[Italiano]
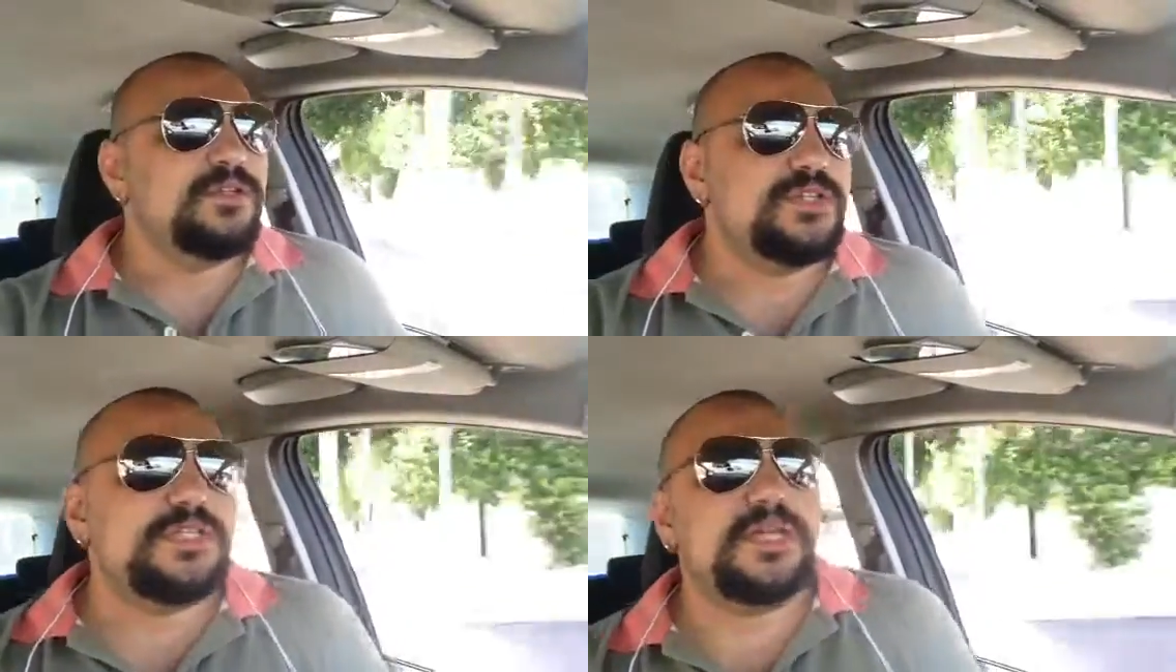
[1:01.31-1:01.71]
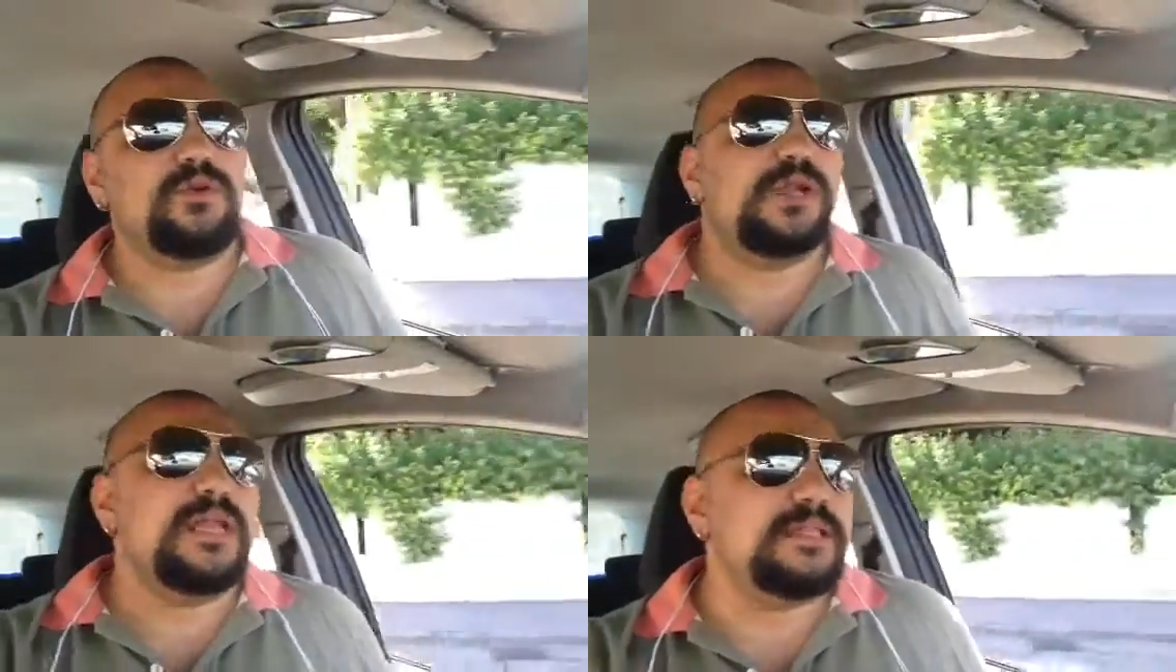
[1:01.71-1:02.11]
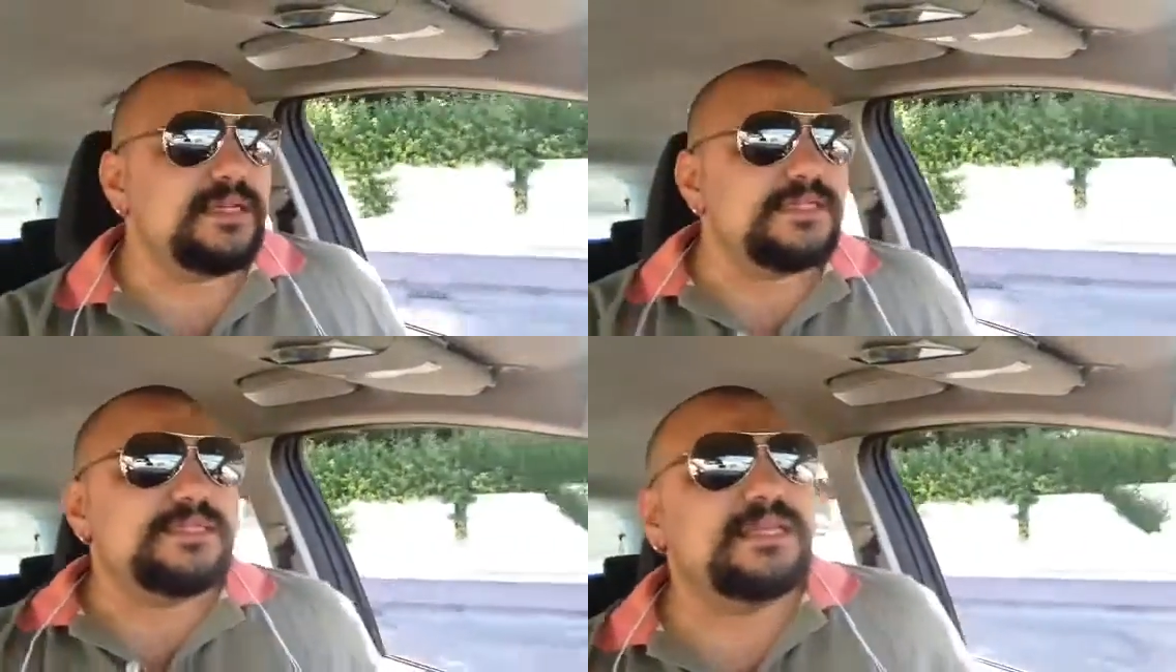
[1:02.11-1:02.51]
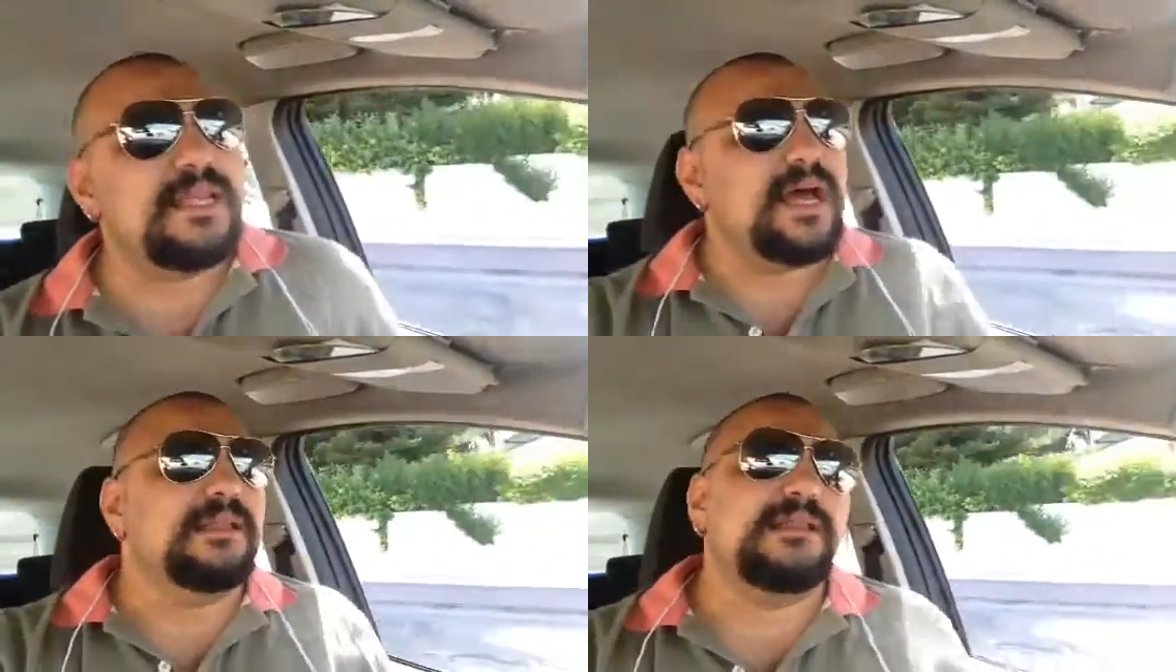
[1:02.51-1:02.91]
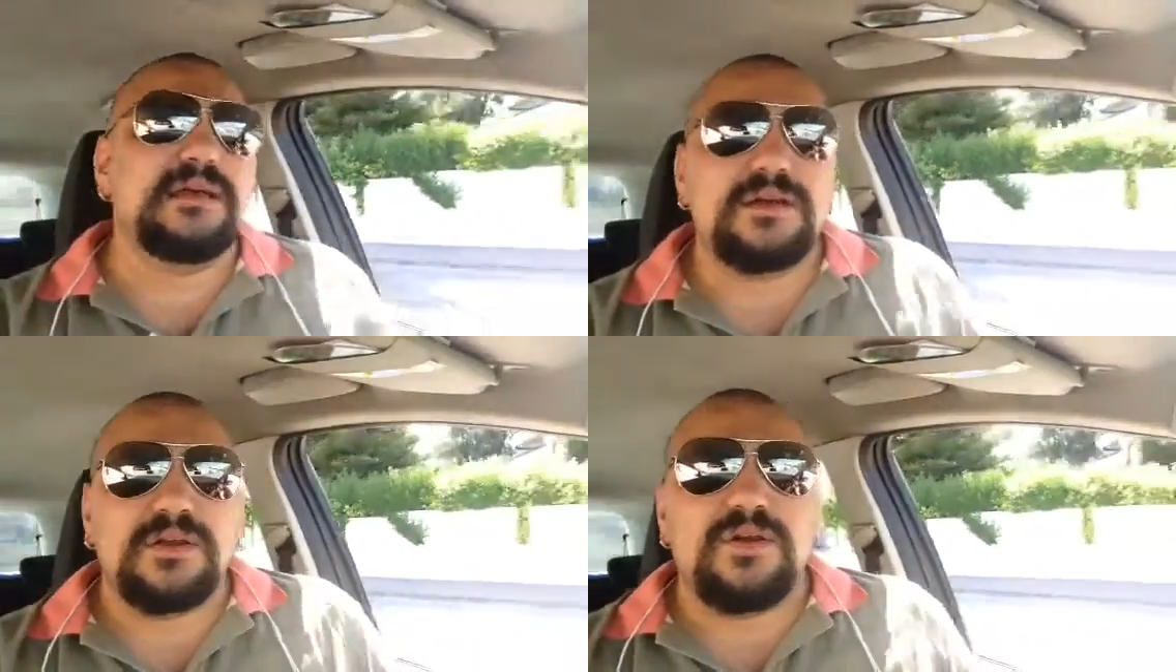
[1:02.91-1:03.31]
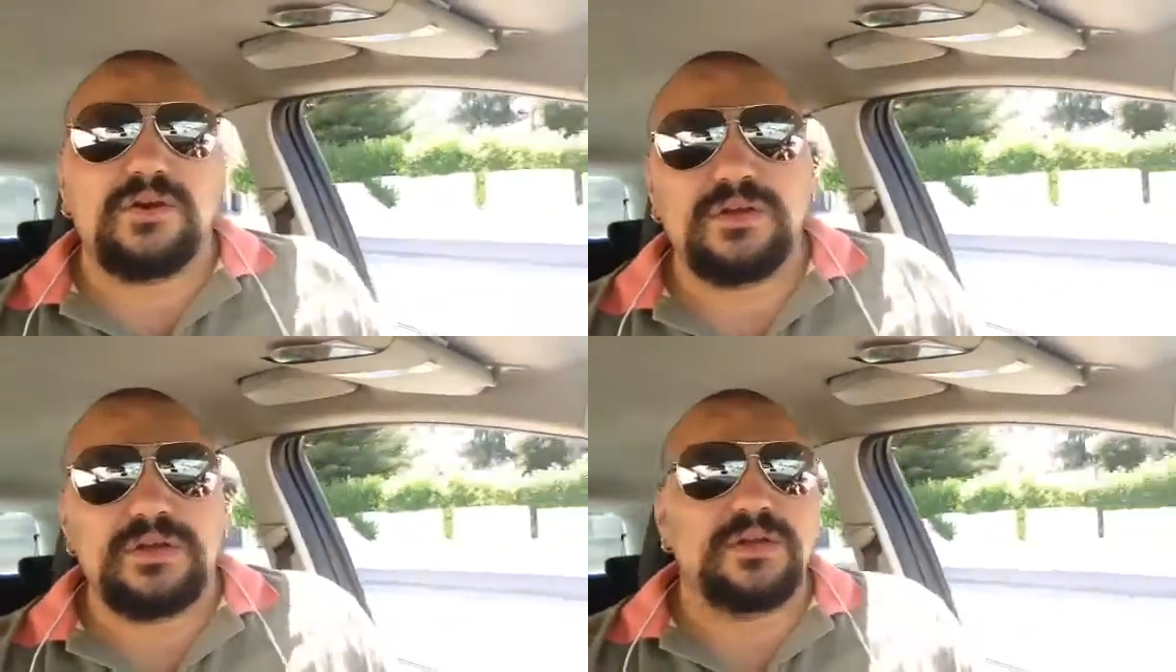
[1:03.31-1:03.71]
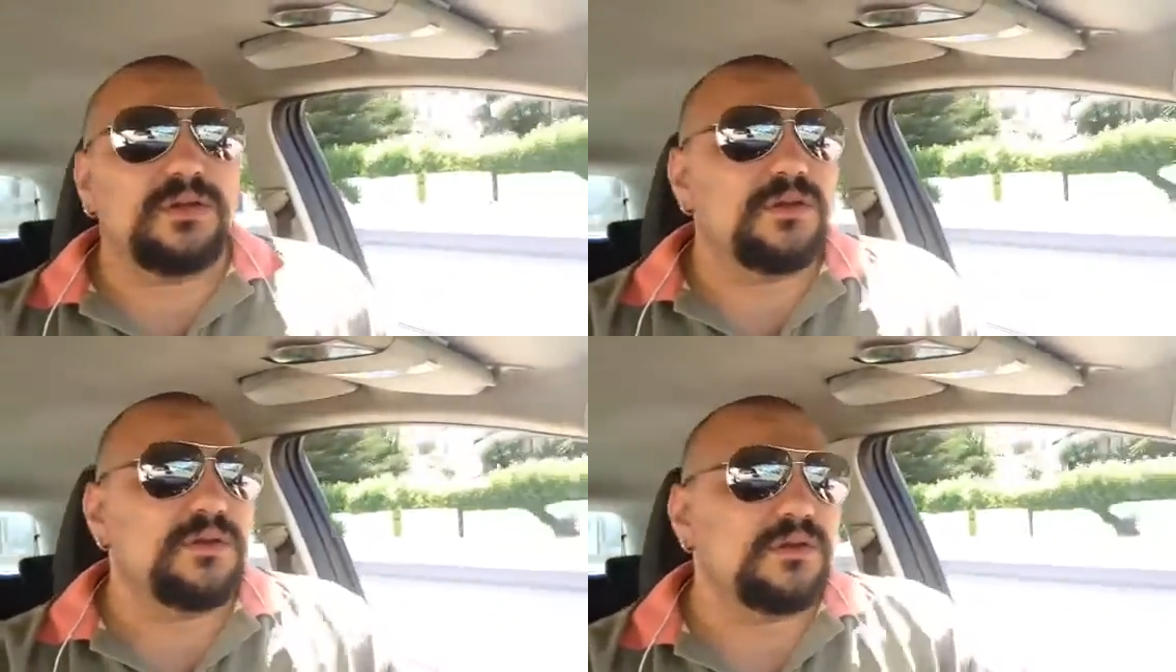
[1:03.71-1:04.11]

ci sarà un'area transennata con